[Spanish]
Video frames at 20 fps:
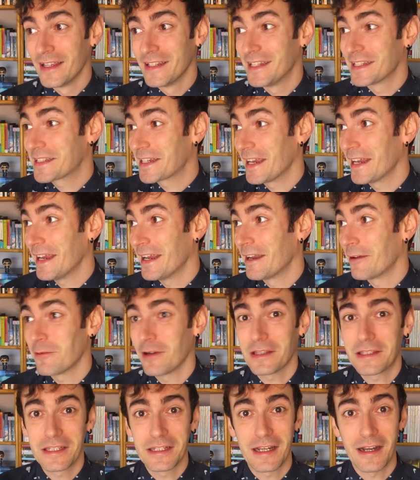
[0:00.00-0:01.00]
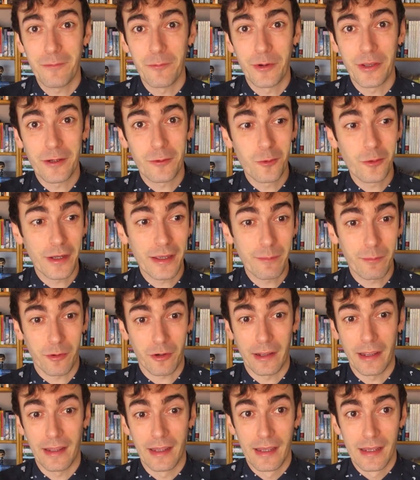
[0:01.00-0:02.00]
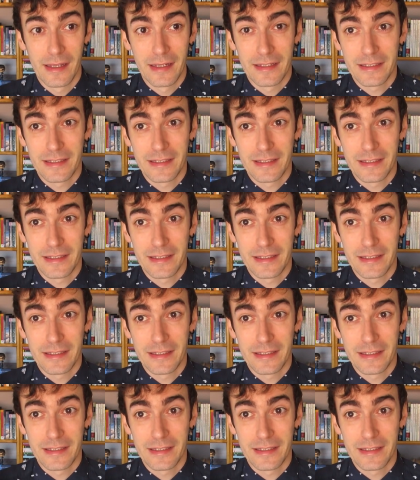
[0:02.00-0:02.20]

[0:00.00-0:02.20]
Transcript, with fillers: Y es que era una chica muy cookie porque